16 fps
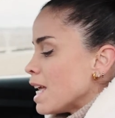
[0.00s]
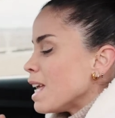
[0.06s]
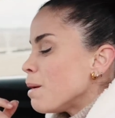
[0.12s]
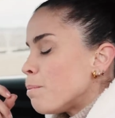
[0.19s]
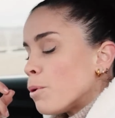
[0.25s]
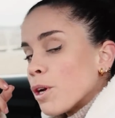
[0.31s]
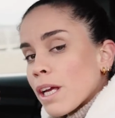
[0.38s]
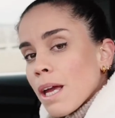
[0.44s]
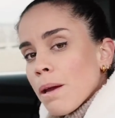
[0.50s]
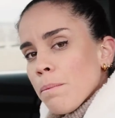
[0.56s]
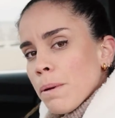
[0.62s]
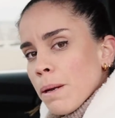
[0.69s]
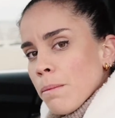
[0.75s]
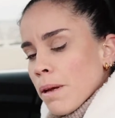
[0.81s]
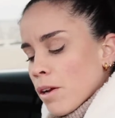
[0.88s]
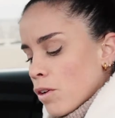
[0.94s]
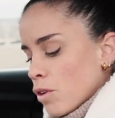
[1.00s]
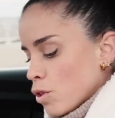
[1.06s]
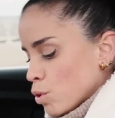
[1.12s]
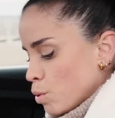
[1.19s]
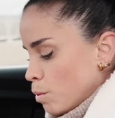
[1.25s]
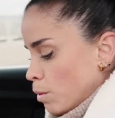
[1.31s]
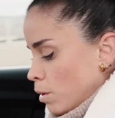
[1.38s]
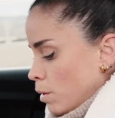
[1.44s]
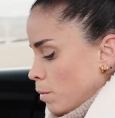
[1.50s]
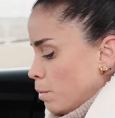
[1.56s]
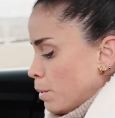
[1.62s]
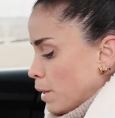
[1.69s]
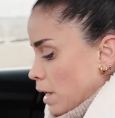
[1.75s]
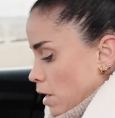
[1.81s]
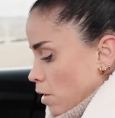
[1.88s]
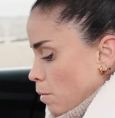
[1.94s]
¿Y por qué primero lo subo?
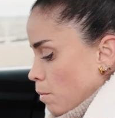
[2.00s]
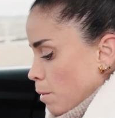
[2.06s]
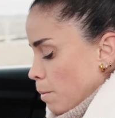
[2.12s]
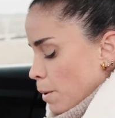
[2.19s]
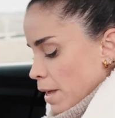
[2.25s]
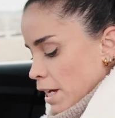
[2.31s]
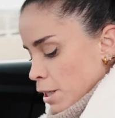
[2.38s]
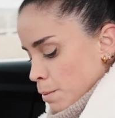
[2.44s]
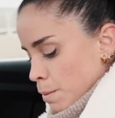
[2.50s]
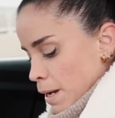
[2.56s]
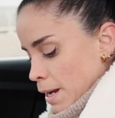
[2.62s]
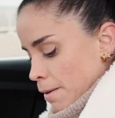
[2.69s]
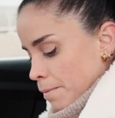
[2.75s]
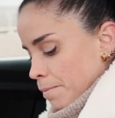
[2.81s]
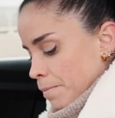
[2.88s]
Porque como podéis ver,